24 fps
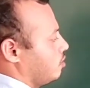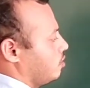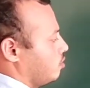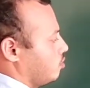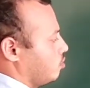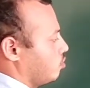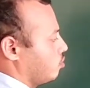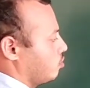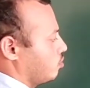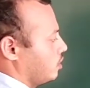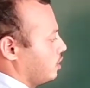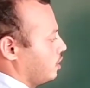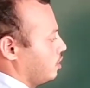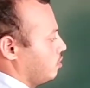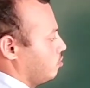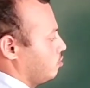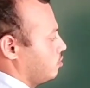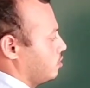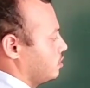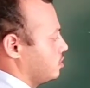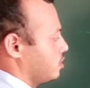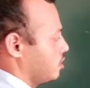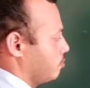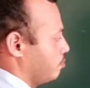लॉग ले
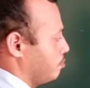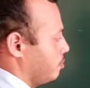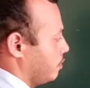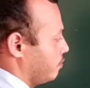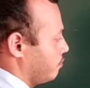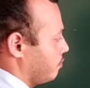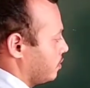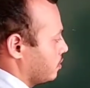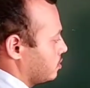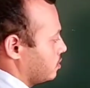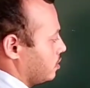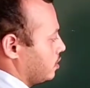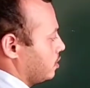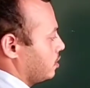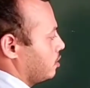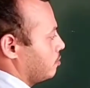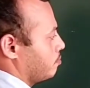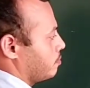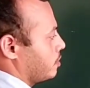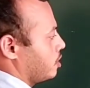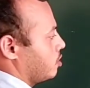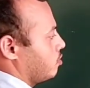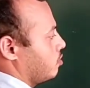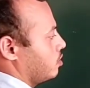लोगे जब भी फंक्शन की
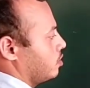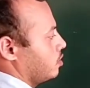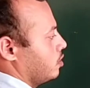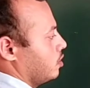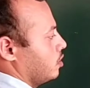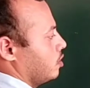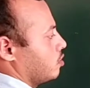पावर